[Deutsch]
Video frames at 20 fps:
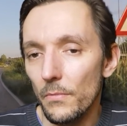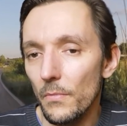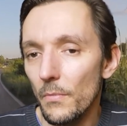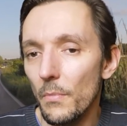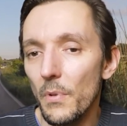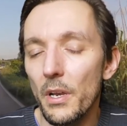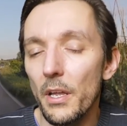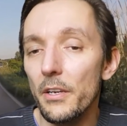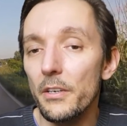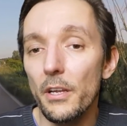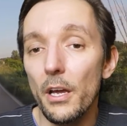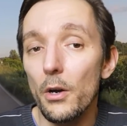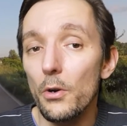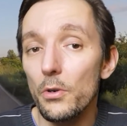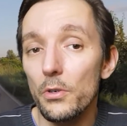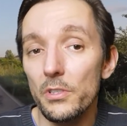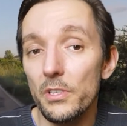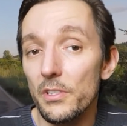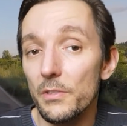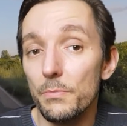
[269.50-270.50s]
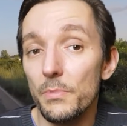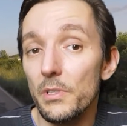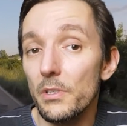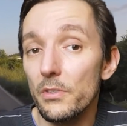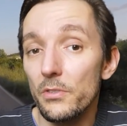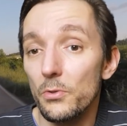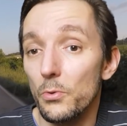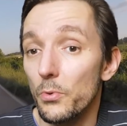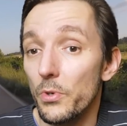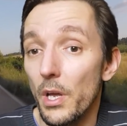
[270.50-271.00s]
man hätte auch das mit einer
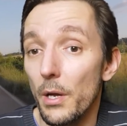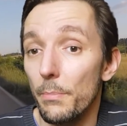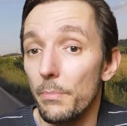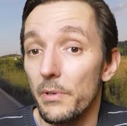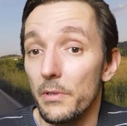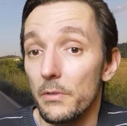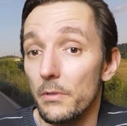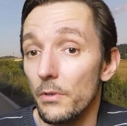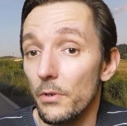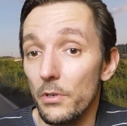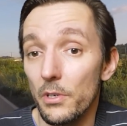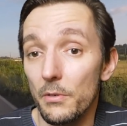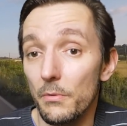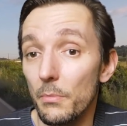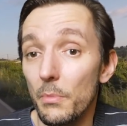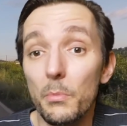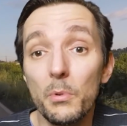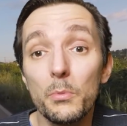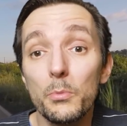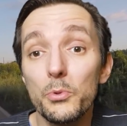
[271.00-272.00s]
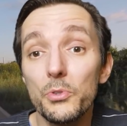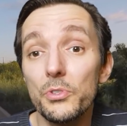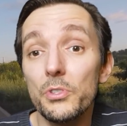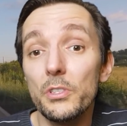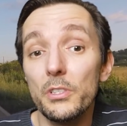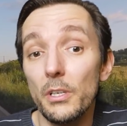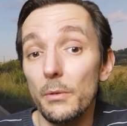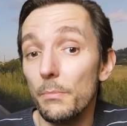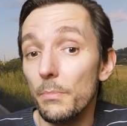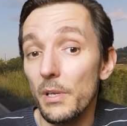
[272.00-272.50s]
Zoe abbilden können. Man muss
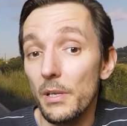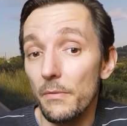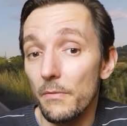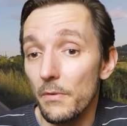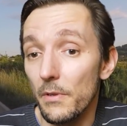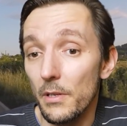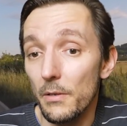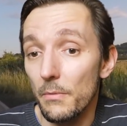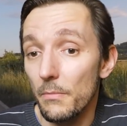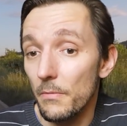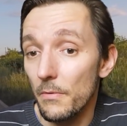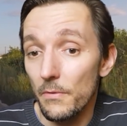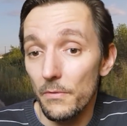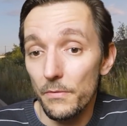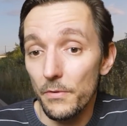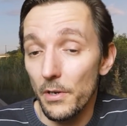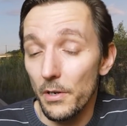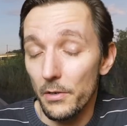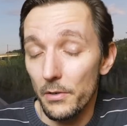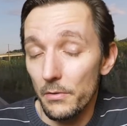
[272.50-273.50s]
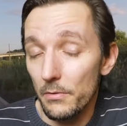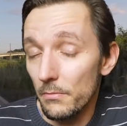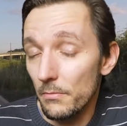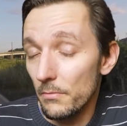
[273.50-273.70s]
nicht einen BMW fahren.